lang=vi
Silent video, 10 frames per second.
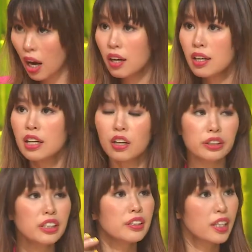đó
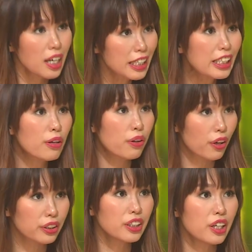có nhiều rất là nhiều
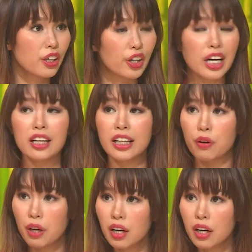có những người có năng khiếu